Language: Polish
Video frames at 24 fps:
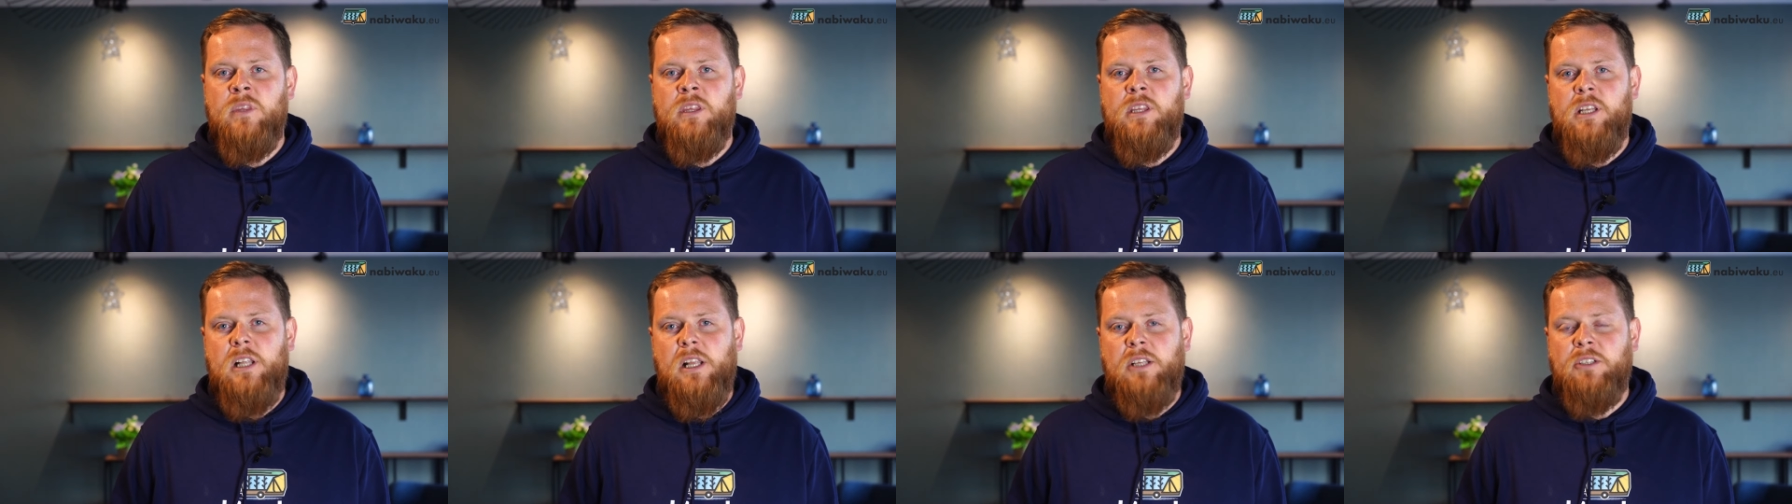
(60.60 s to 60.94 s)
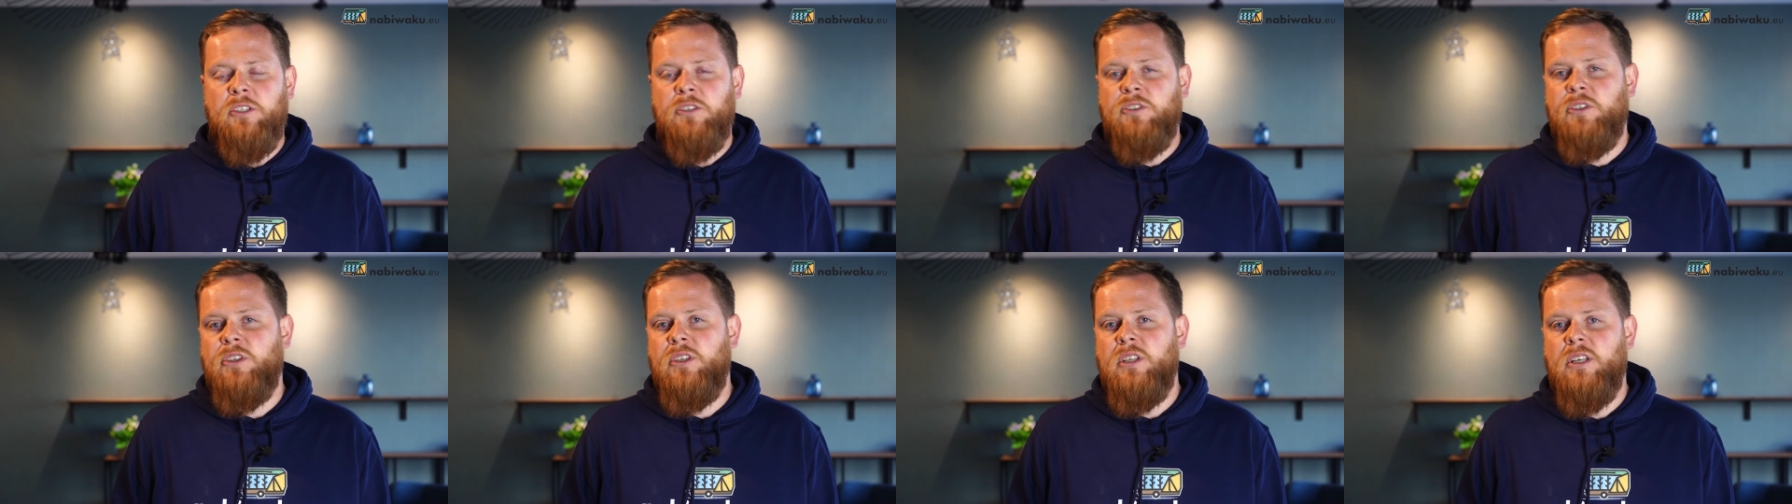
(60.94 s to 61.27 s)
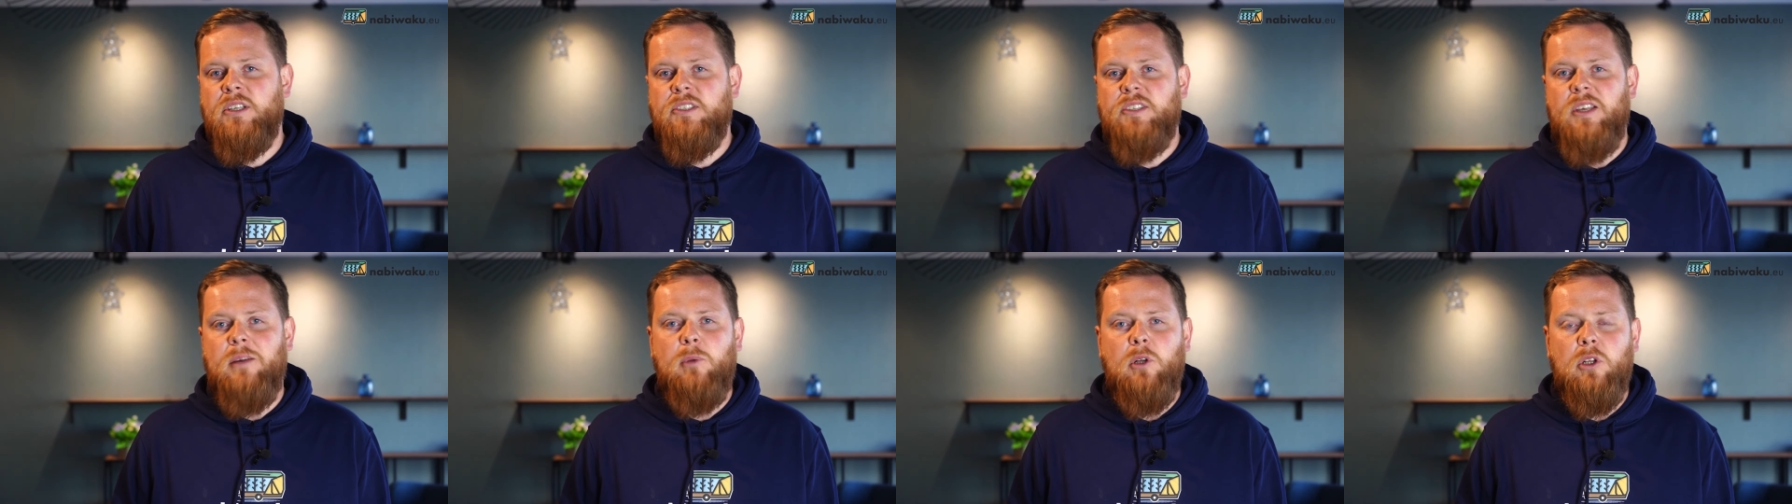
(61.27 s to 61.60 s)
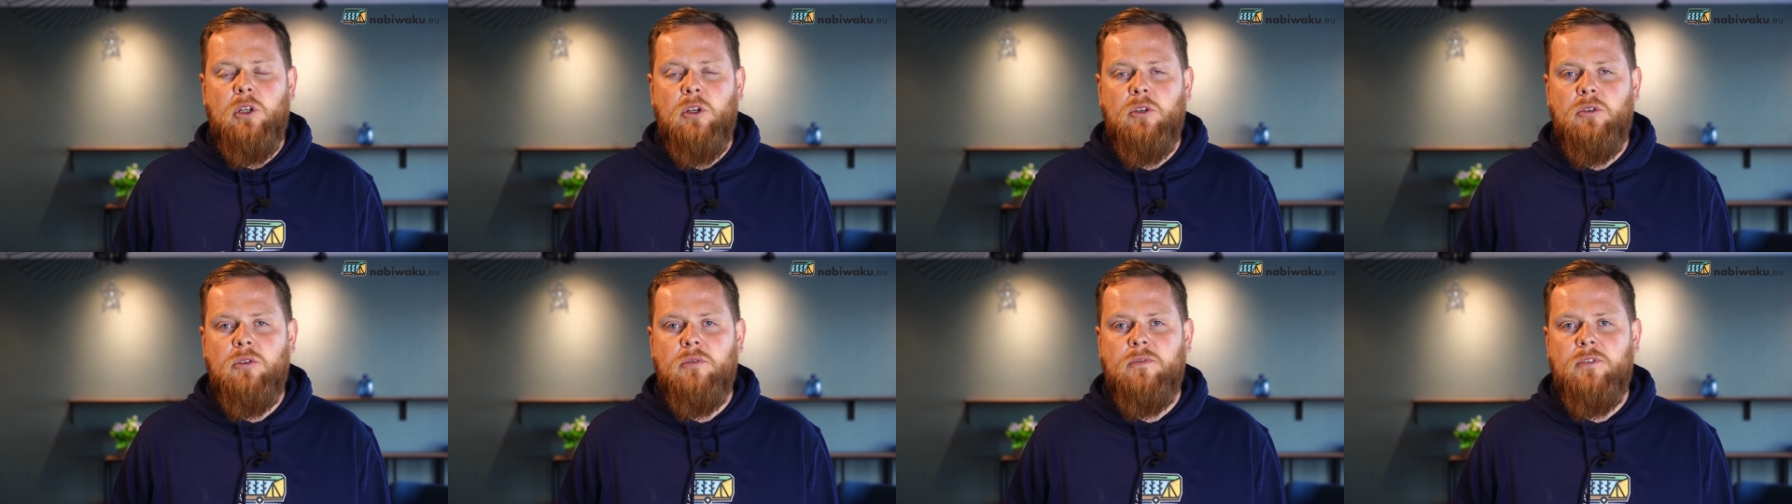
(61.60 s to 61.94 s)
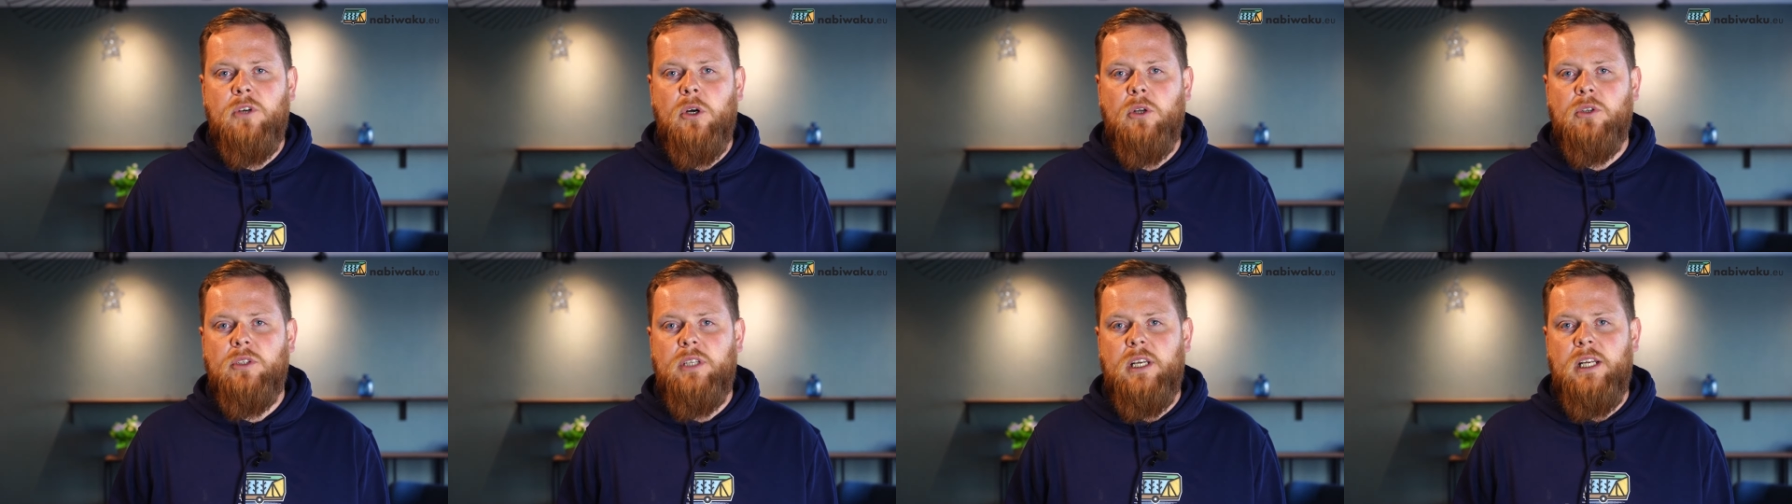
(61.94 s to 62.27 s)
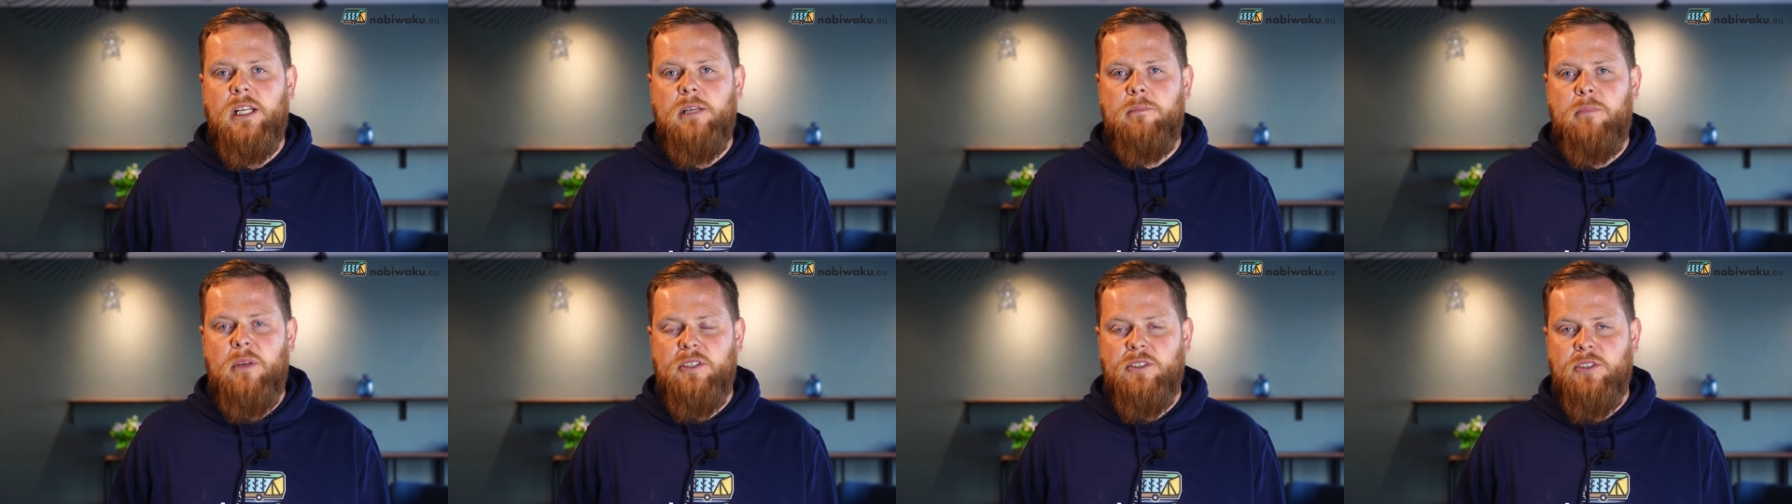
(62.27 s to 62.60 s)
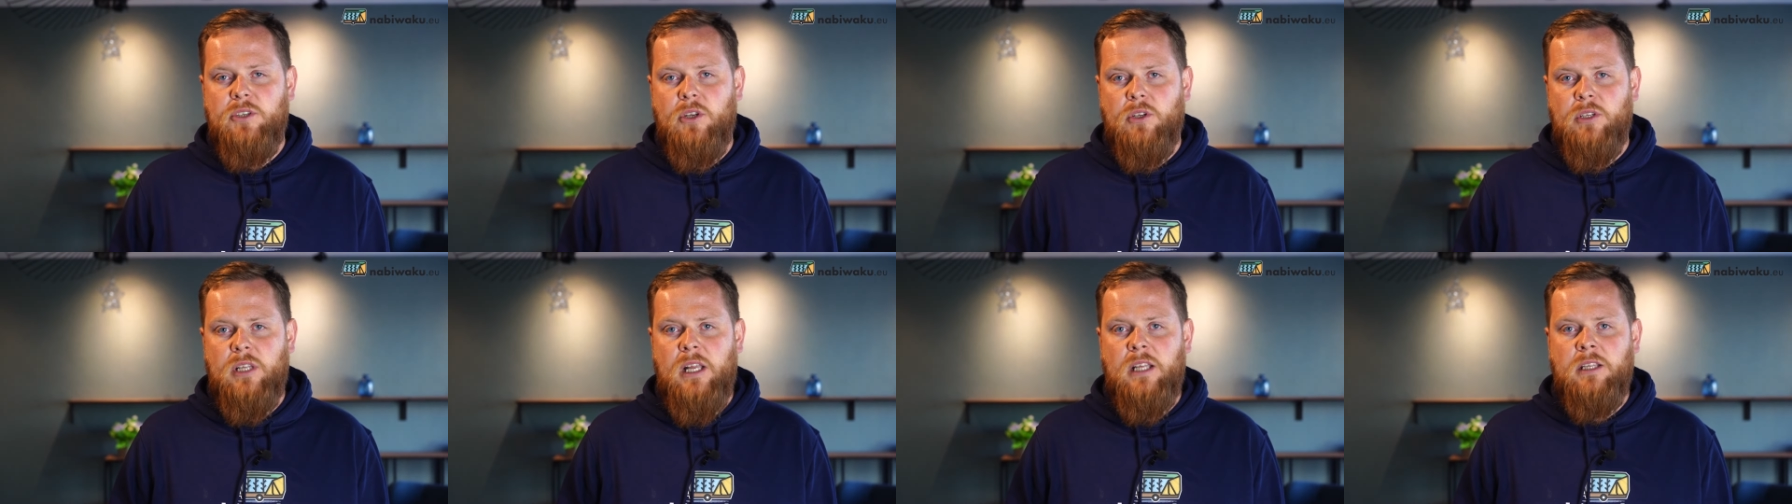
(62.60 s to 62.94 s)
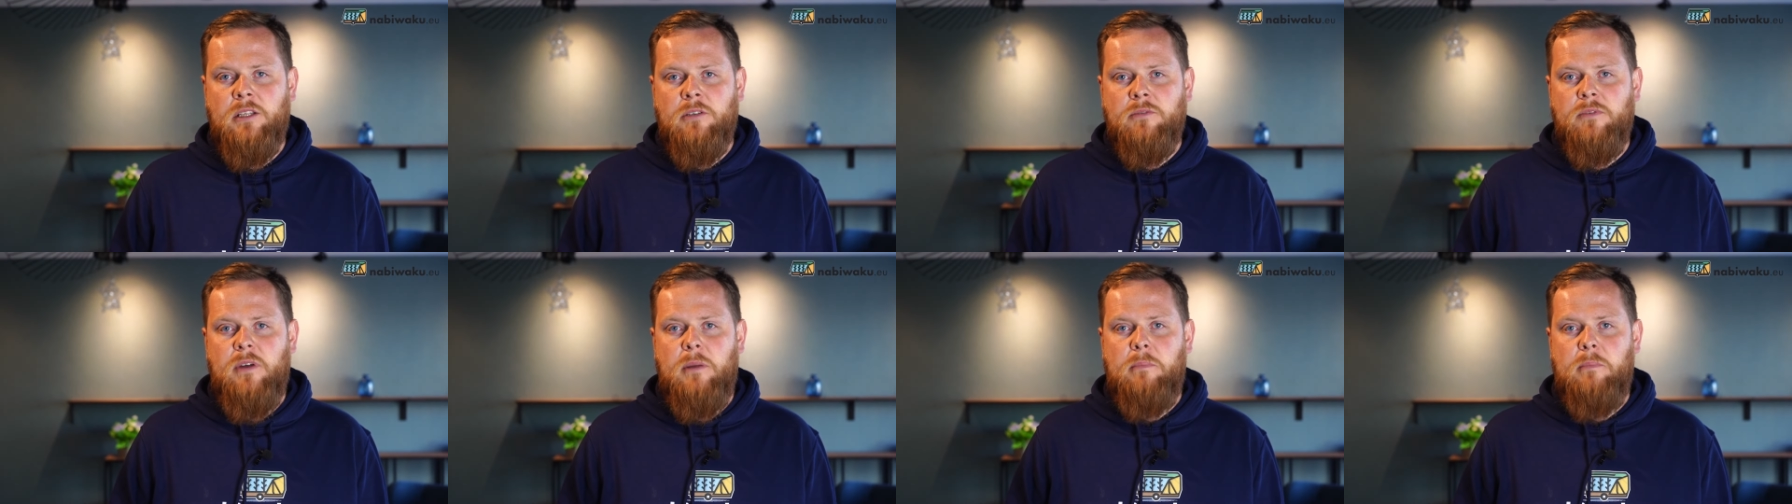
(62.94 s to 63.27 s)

tradycyjnych samolotów, hoteli, pensjonatów,